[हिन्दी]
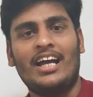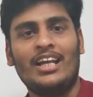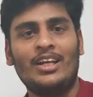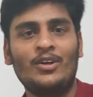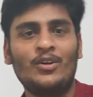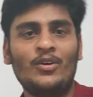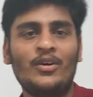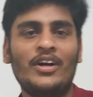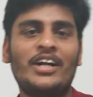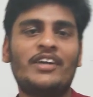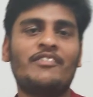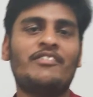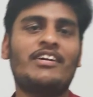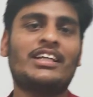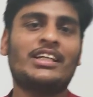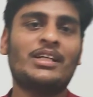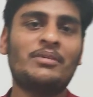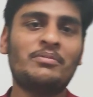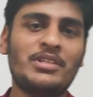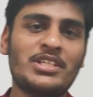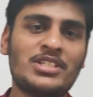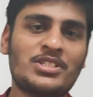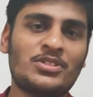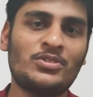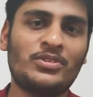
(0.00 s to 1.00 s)
हेलो एंड
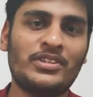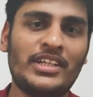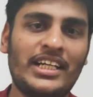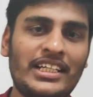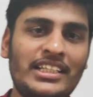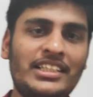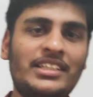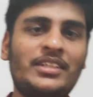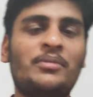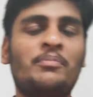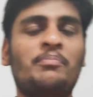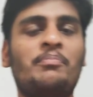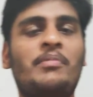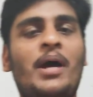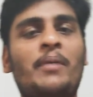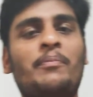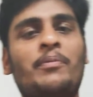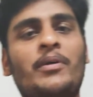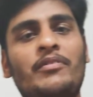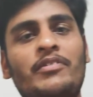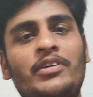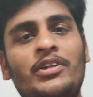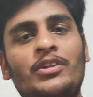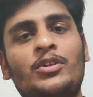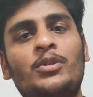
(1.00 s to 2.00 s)
वेलकम डियर स्टूडेंट मैं
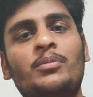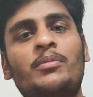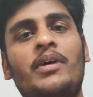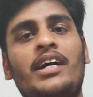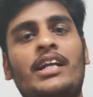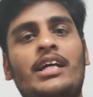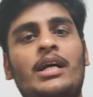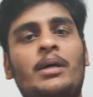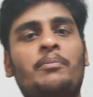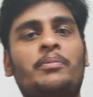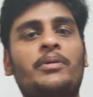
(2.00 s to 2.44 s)
प्रवीण कुमार